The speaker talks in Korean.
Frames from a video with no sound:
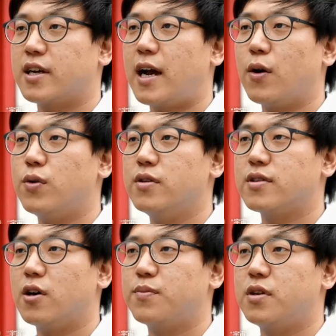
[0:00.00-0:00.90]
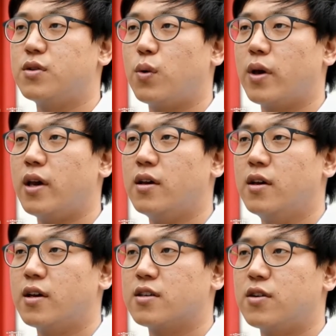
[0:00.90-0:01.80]
제가 하고 있는 사업들을 통해
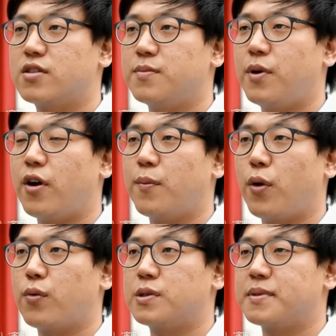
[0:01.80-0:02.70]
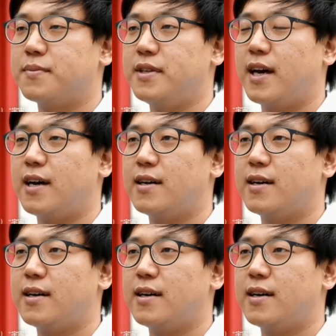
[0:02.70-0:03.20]
그걸 증명해 보이고 싶습니다.